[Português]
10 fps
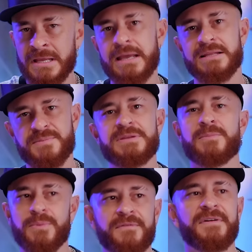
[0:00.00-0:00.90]
E aí eles pediram,
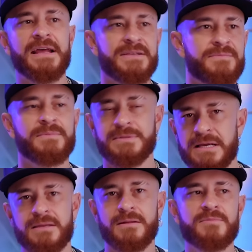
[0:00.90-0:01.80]
pô, Fred, já
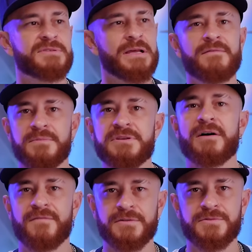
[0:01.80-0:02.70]
que a gente tá almoçando, vamos tirar
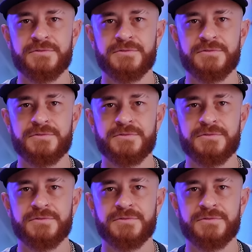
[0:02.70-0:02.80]
uma foto